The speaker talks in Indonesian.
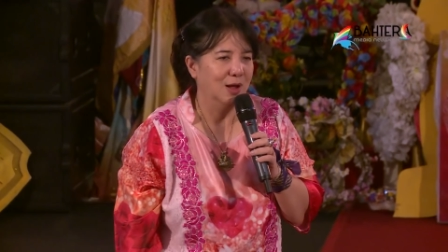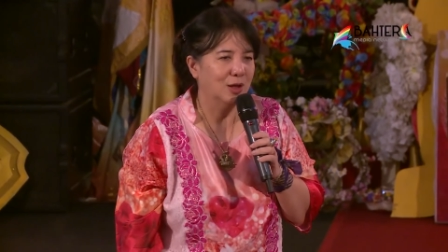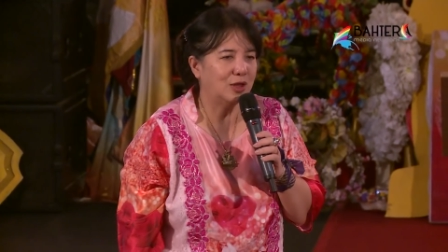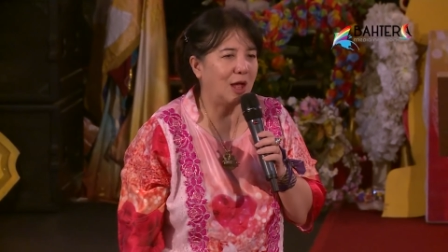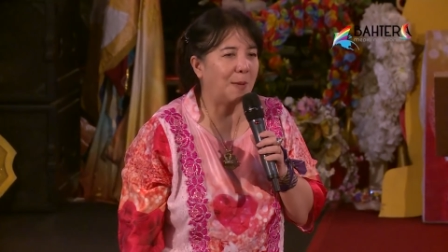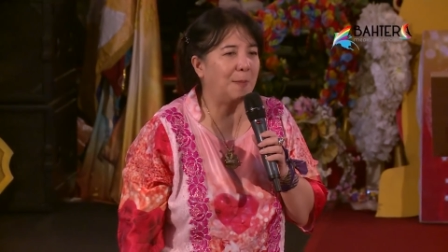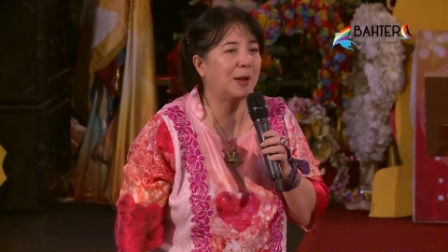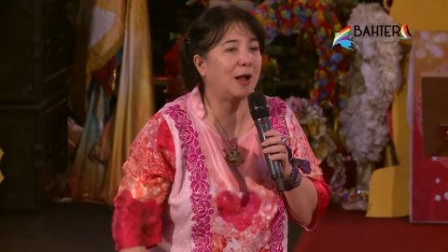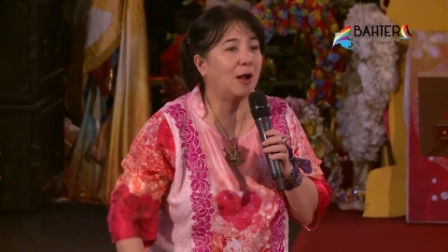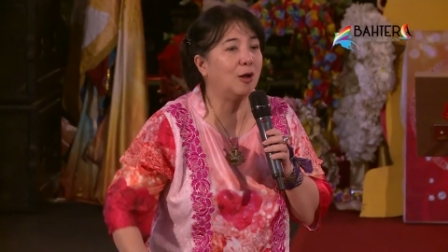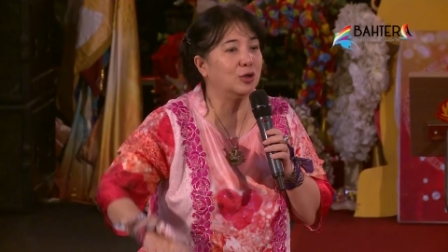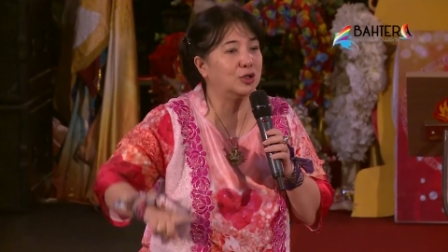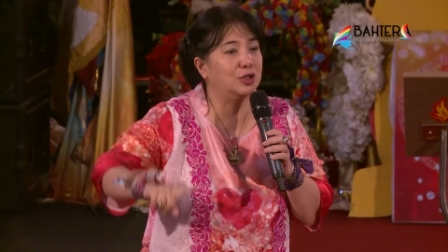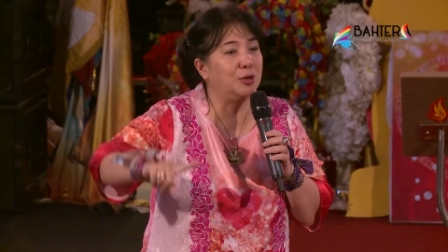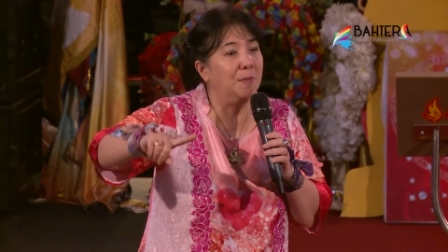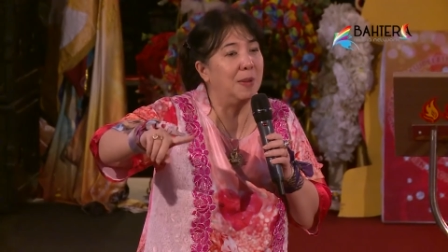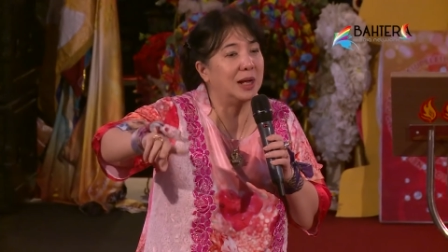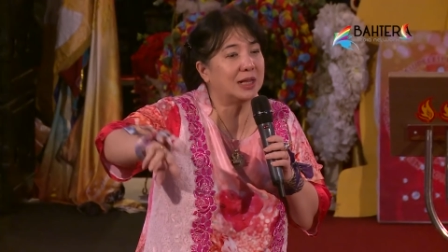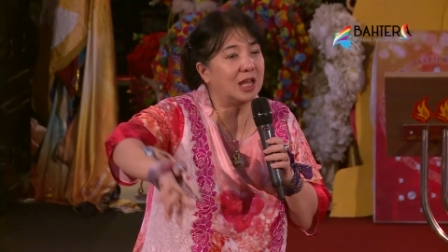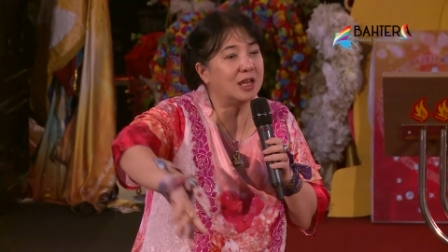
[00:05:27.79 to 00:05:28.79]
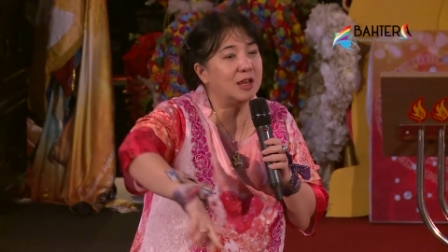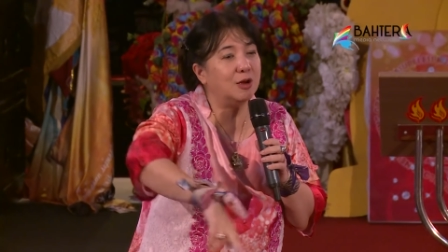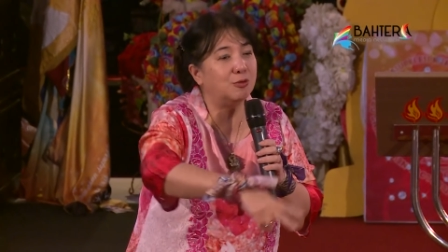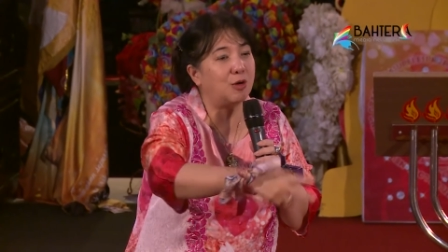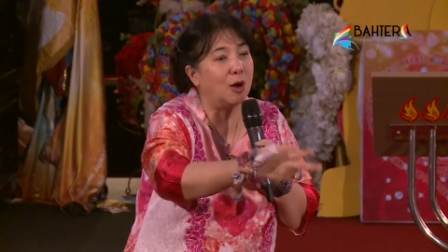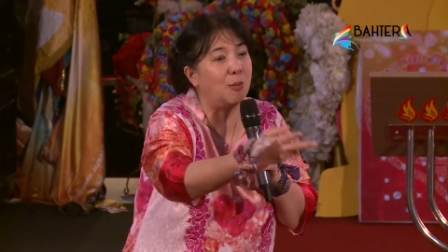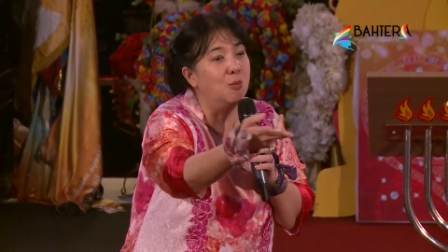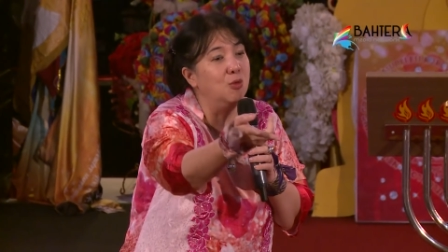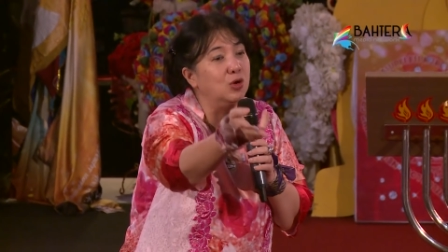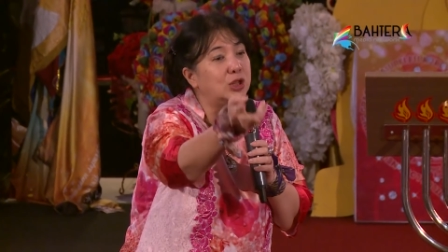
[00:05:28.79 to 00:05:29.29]
Tapi kalau jembatannya
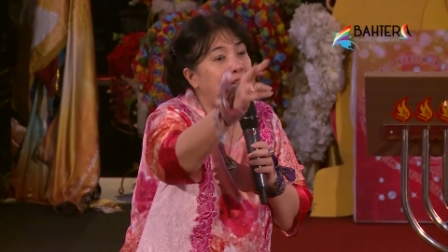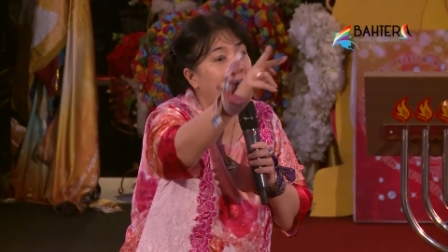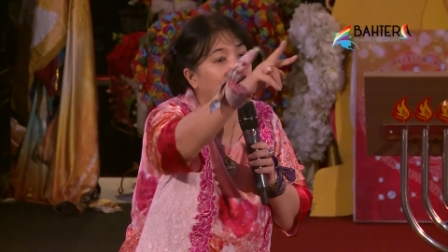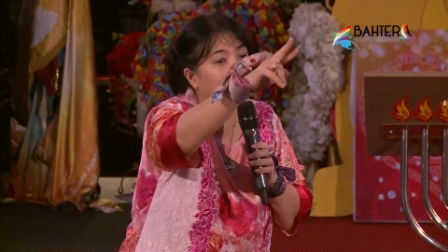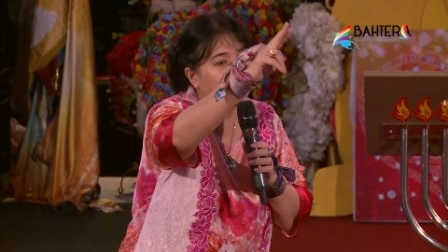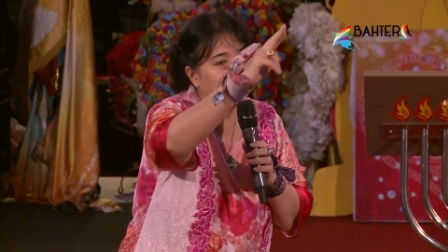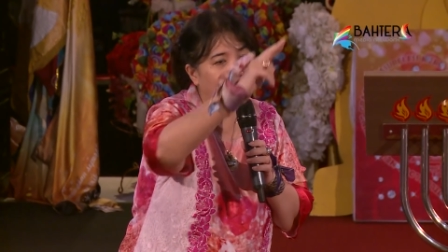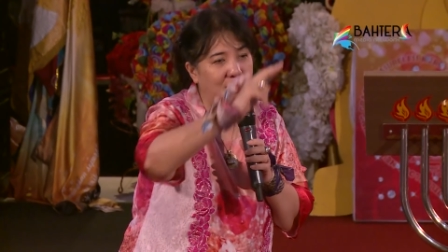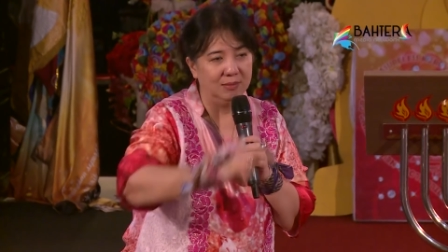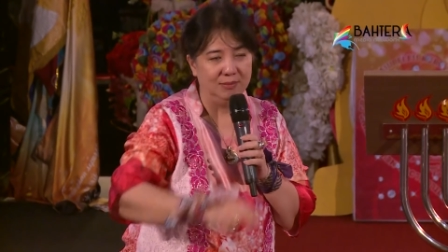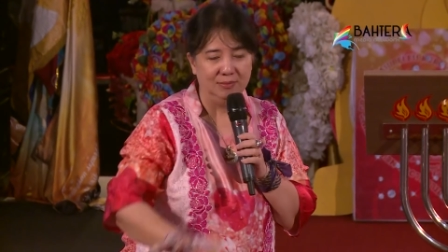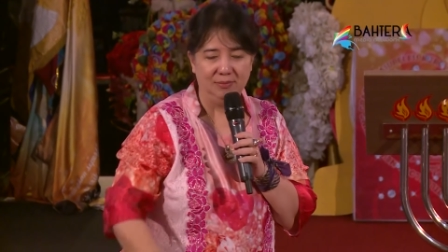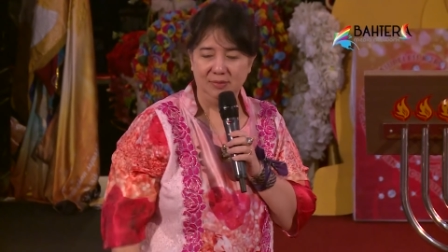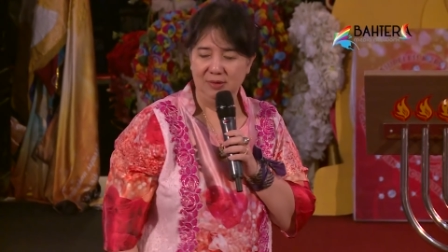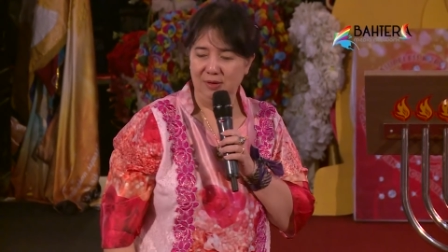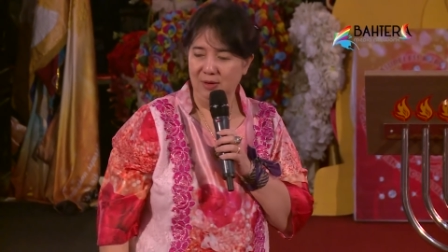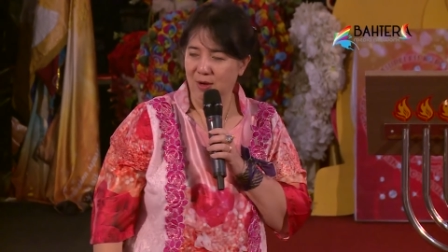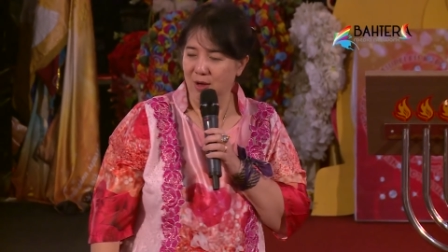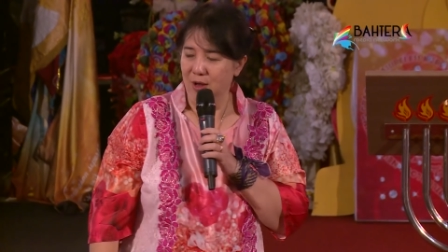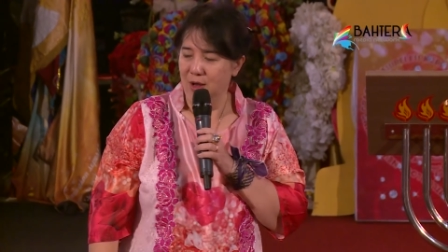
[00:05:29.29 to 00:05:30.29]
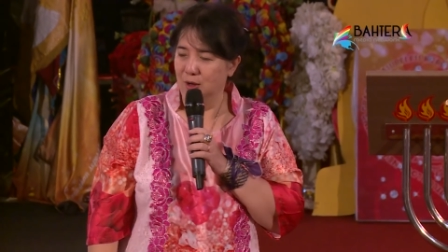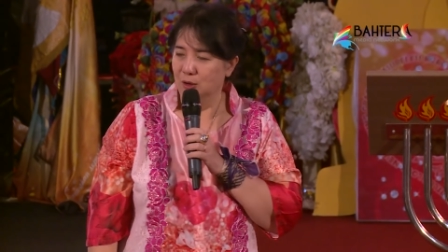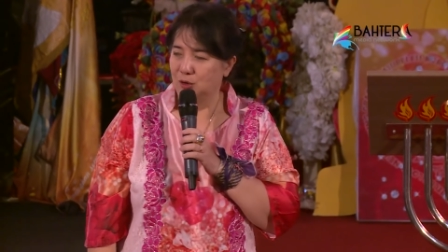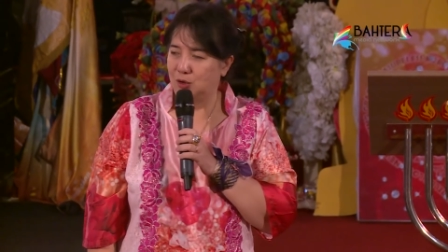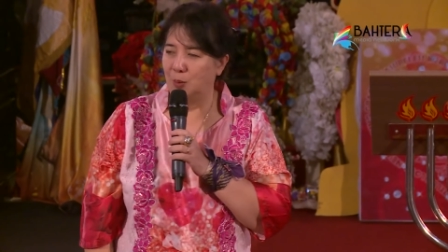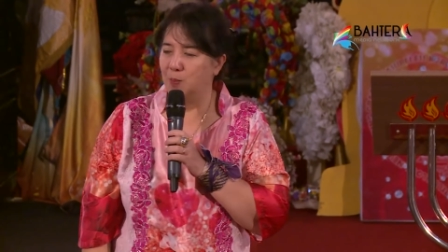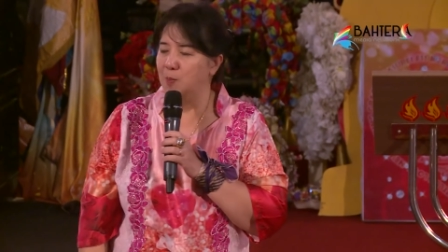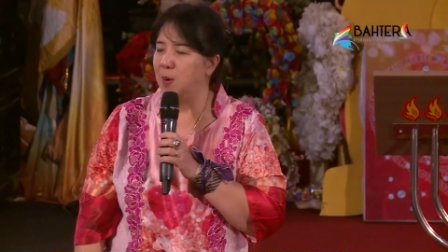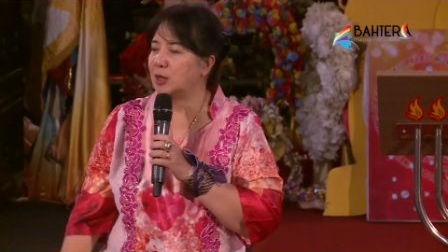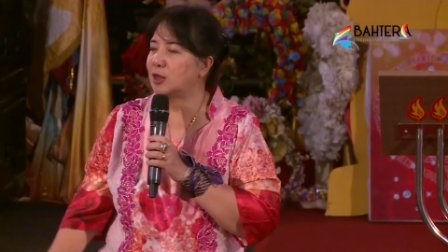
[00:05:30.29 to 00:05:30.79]
udah muter,
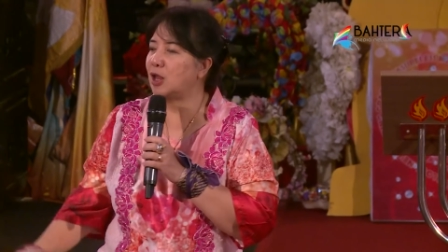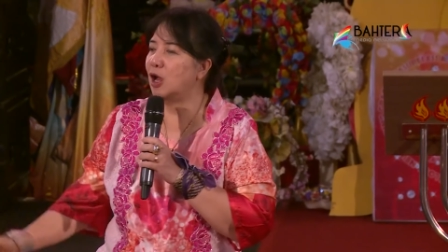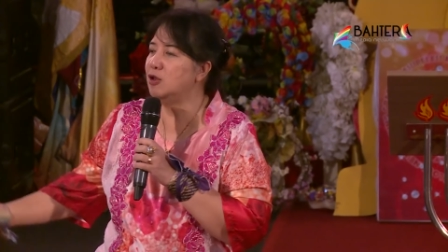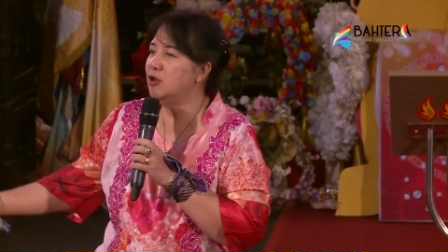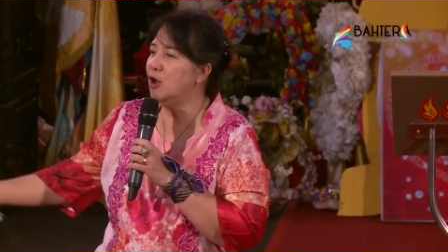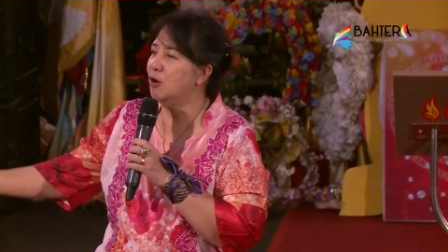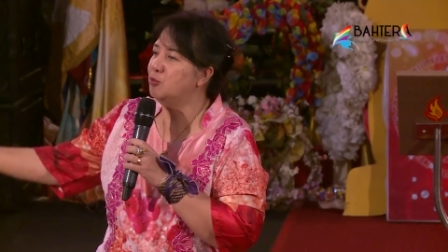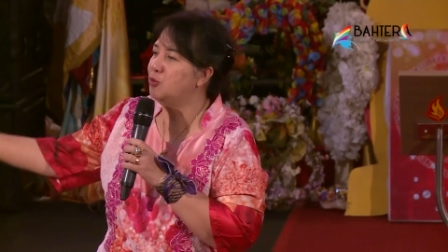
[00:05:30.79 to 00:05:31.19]
jembatannya